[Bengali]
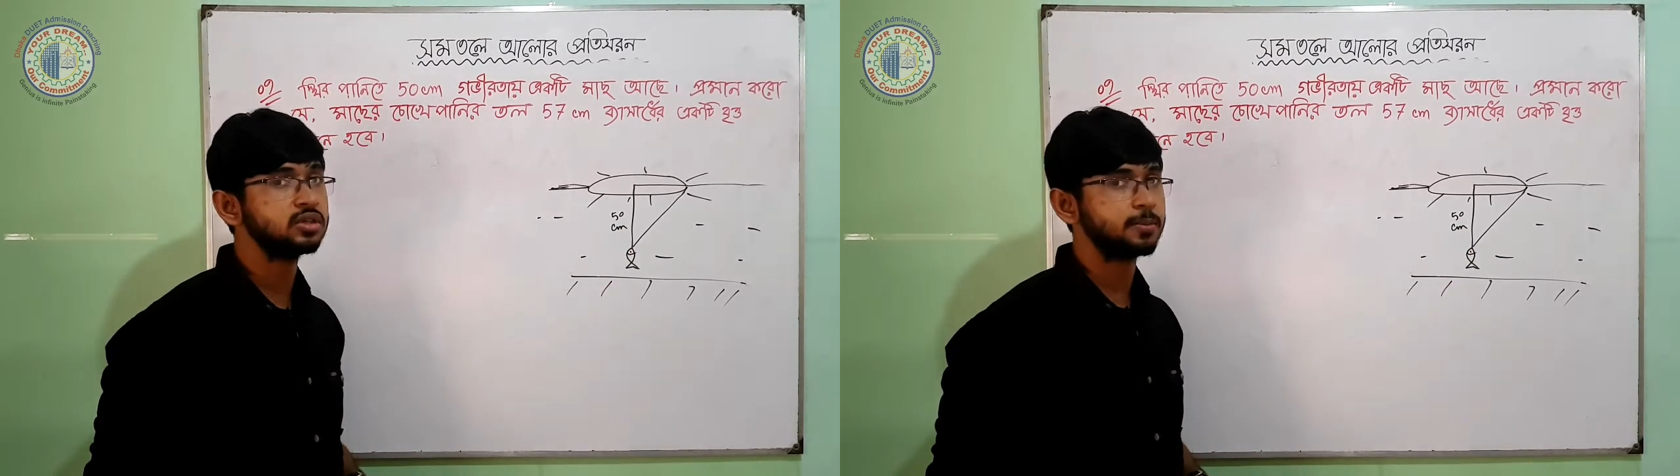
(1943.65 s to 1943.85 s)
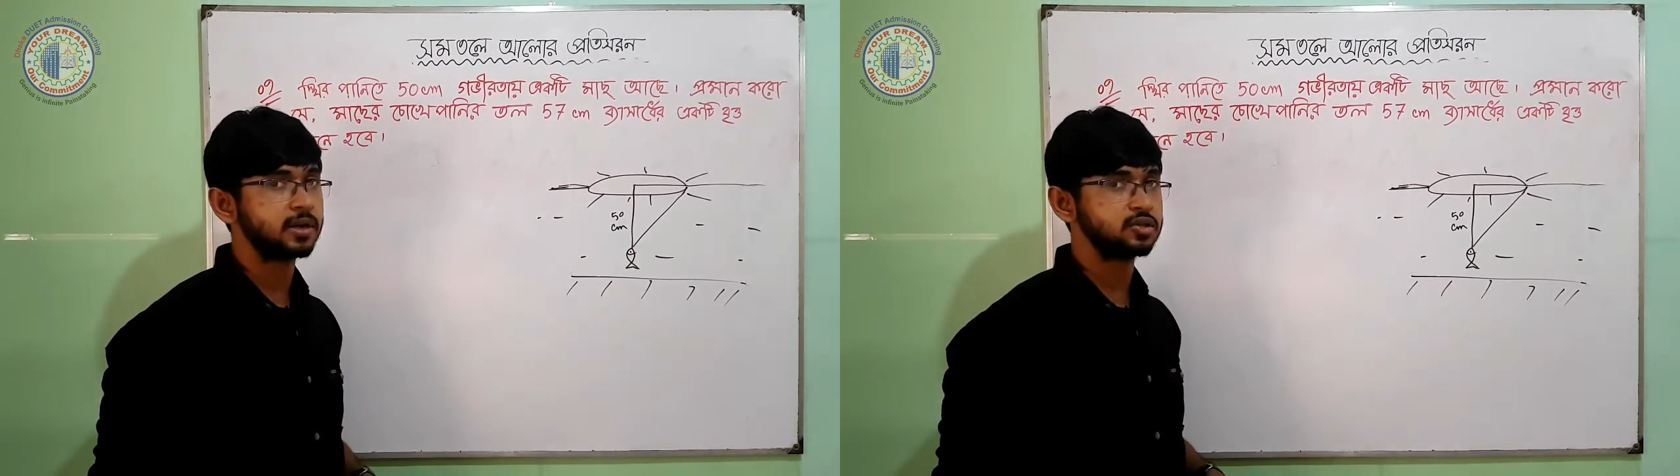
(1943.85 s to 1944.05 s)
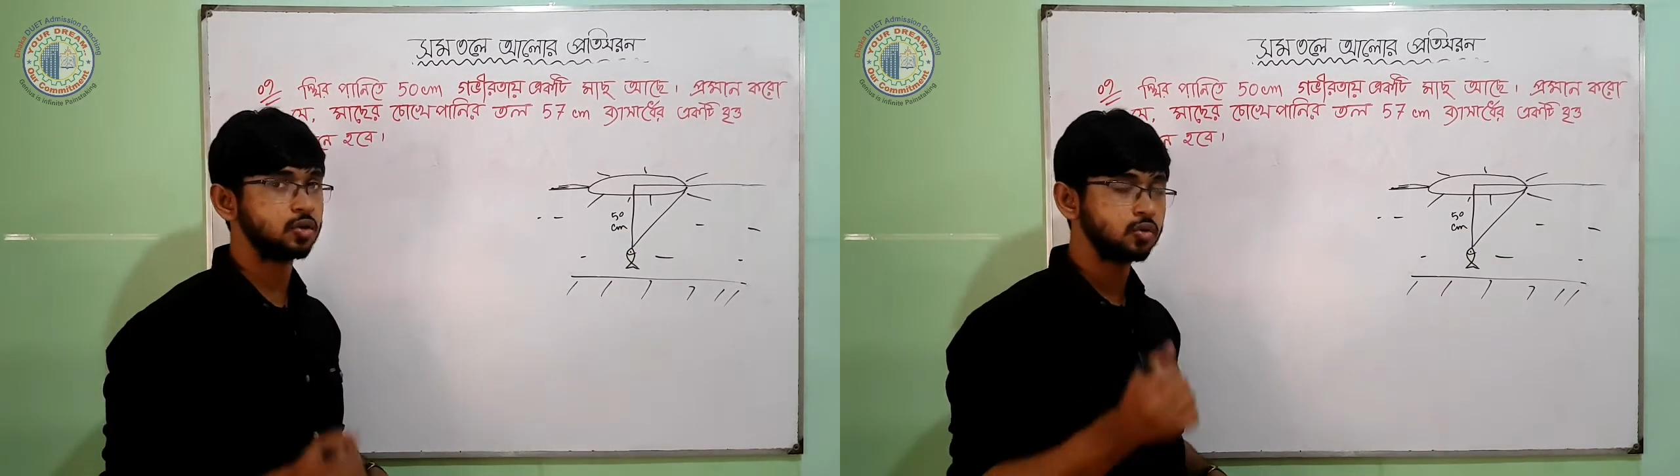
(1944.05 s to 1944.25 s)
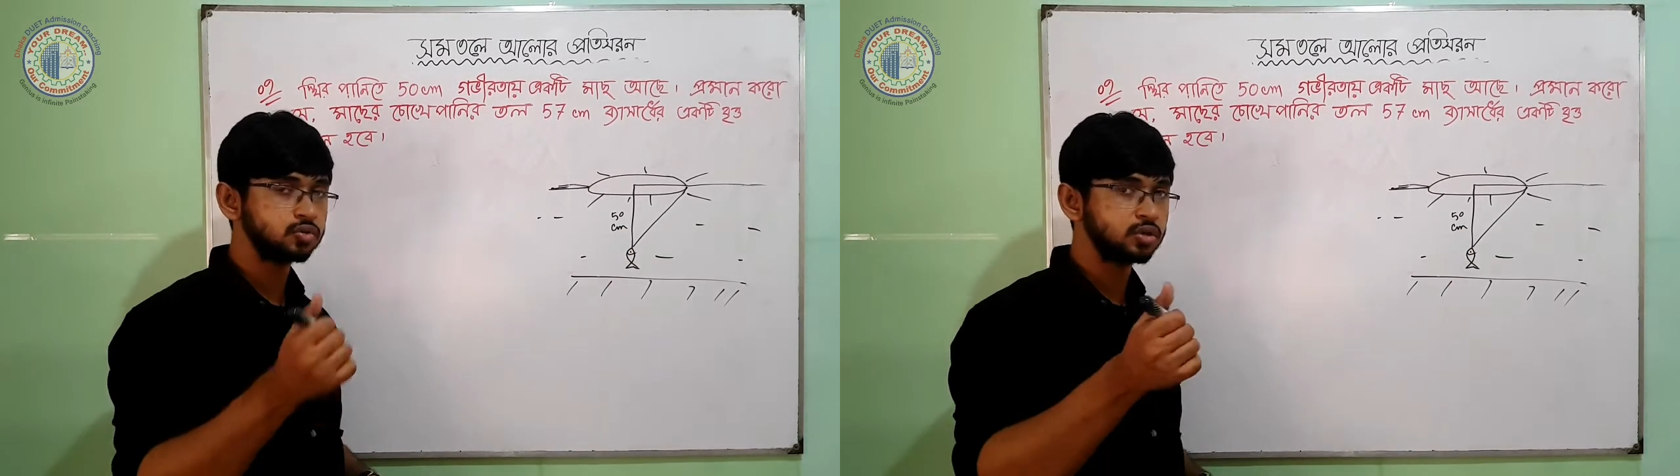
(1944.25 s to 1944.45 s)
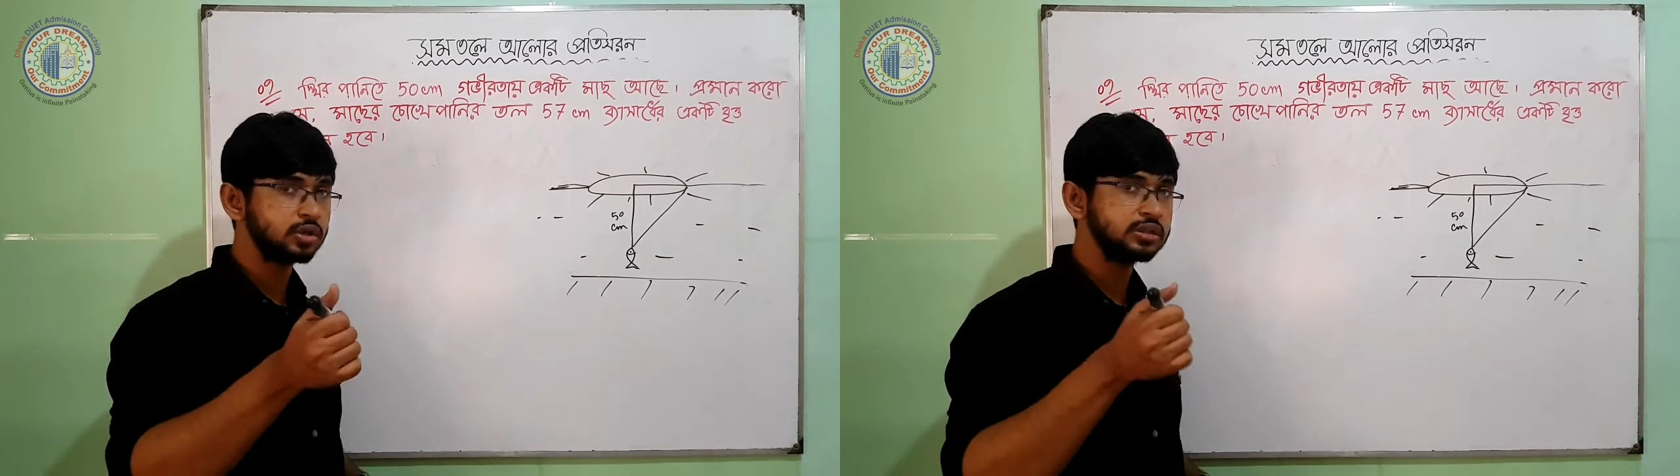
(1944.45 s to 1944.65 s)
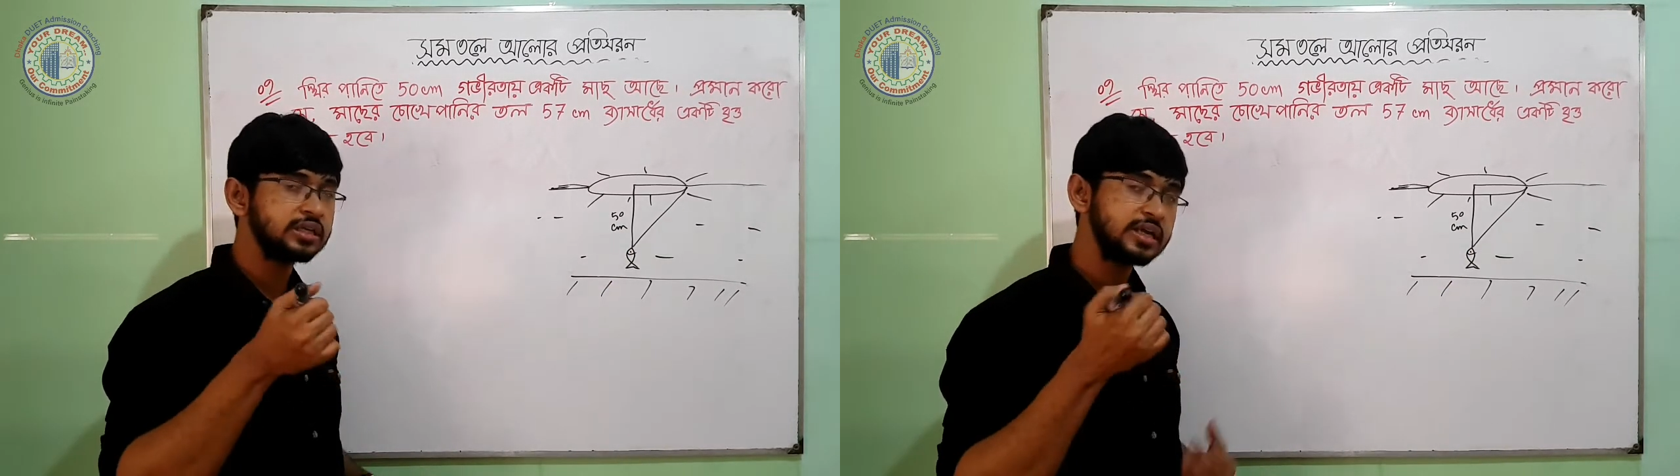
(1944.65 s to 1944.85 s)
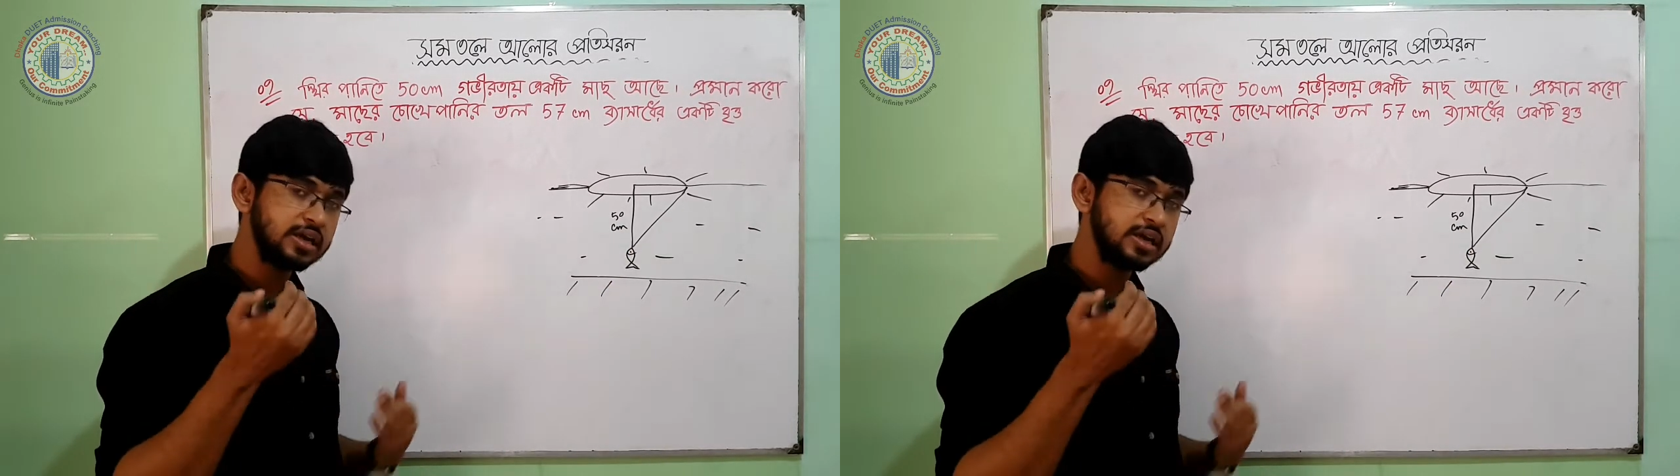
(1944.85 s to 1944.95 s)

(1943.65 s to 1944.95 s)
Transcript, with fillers: হতে পারে সংকট কোনের কথা